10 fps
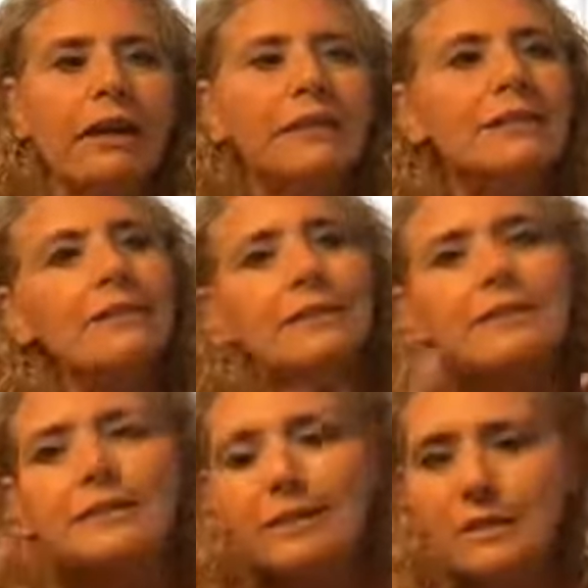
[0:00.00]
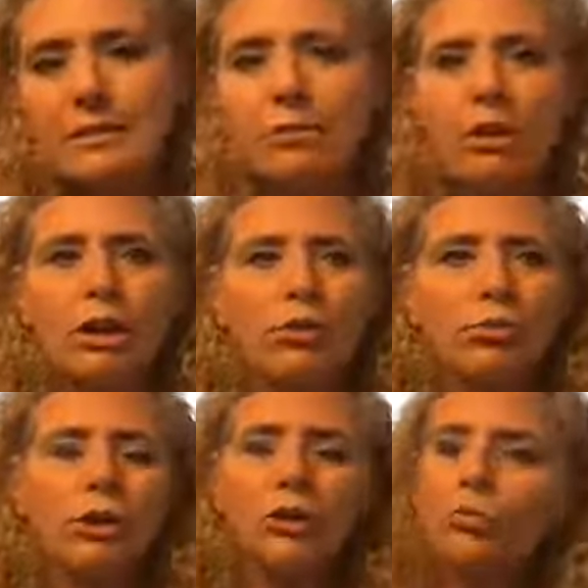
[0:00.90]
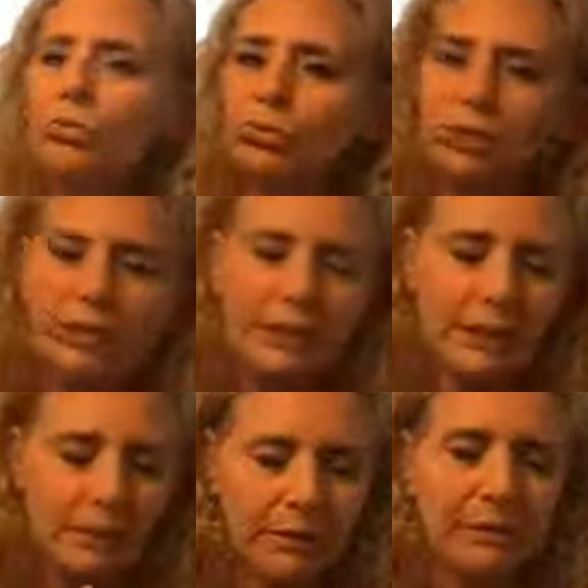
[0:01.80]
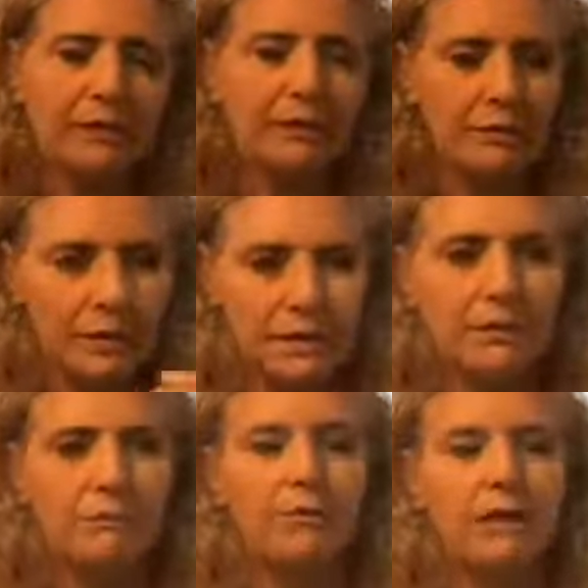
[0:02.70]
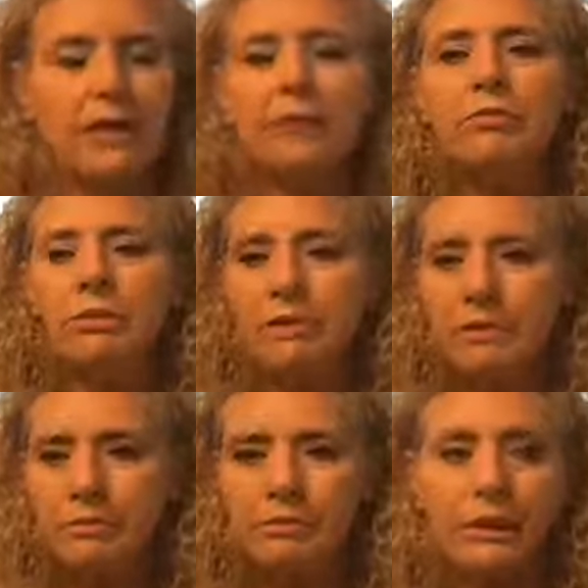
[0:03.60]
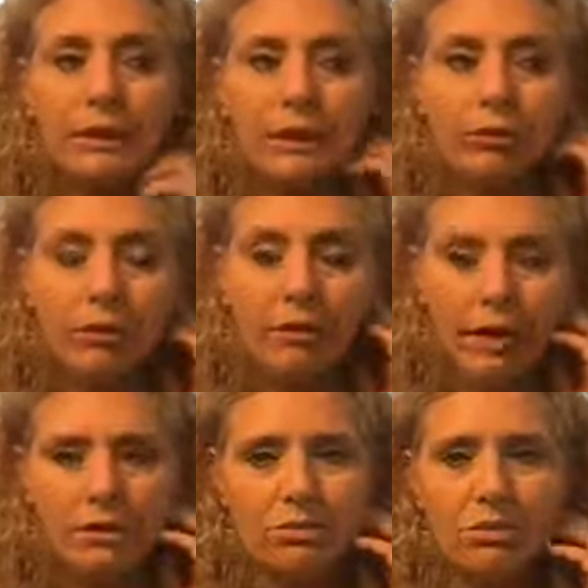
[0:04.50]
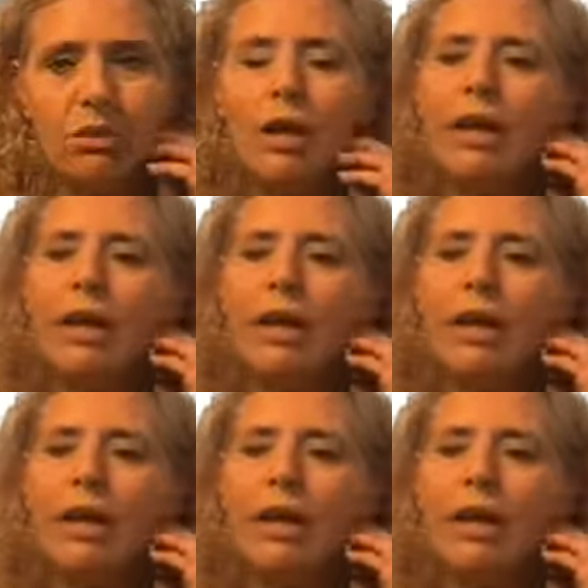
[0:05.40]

in sé stesso racchiude tutti gli elementi visibili e invisibili dell'universo